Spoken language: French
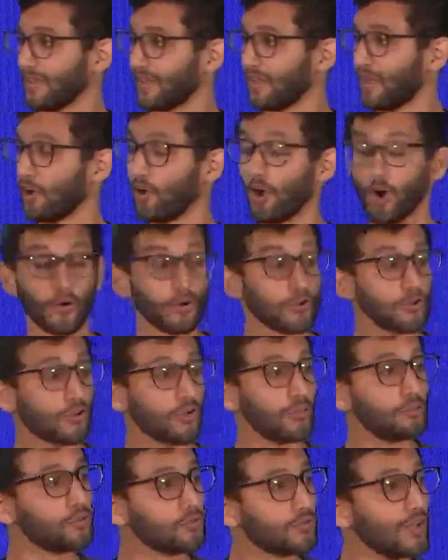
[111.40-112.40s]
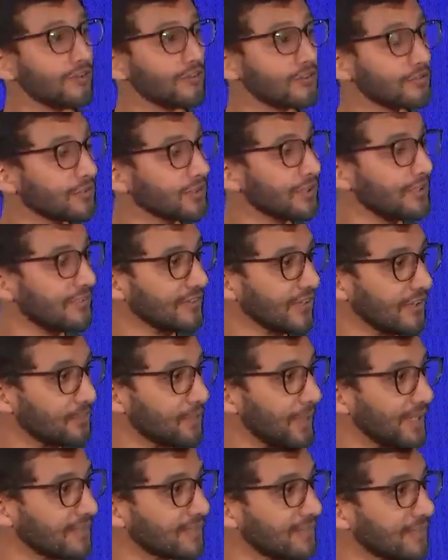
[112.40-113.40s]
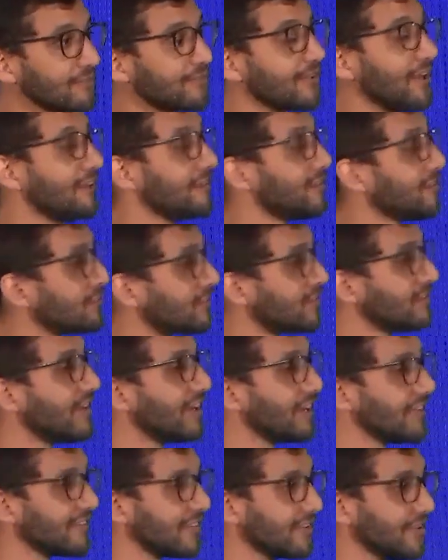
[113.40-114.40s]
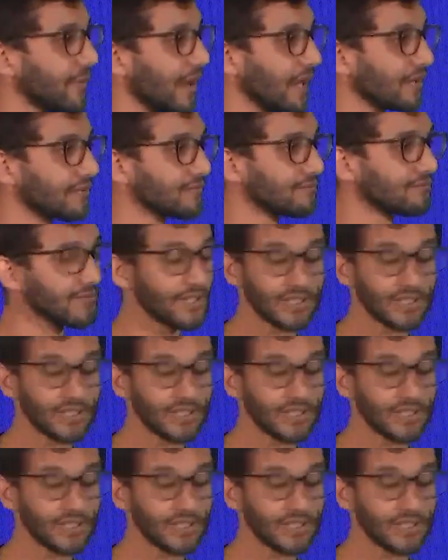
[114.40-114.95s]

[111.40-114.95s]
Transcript: Alors, comme toute aventure qui se respecte, celle-ci aussi va laisser des marques.